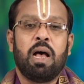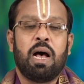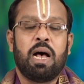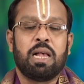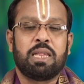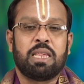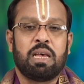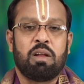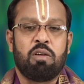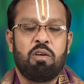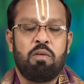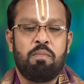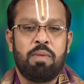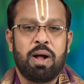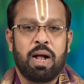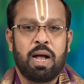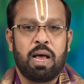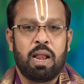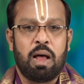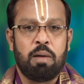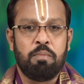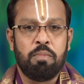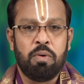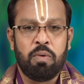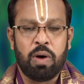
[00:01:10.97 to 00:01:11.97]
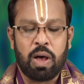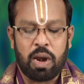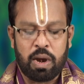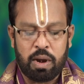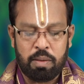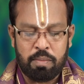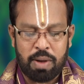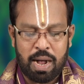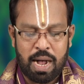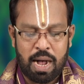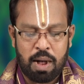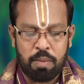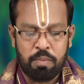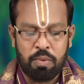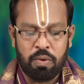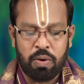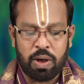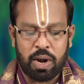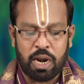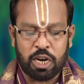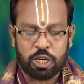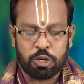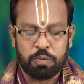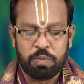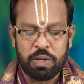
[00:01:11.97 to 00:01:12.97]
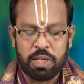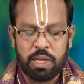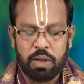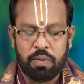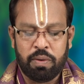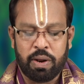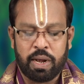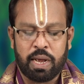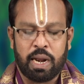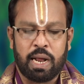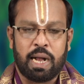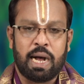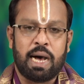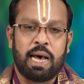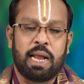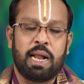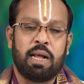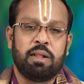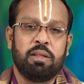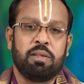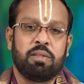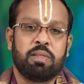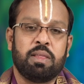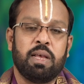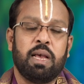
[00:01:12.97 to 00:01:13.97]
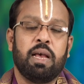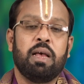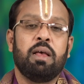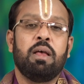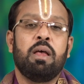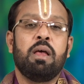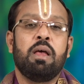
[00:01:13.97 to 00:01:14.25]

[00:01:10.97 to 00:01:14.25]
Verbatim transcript: ఆ సర్వమంగళ అమ్మవారిని మహామ్మవారి లక్ష్మీదేవిని కనుక ఆరాధిస్తే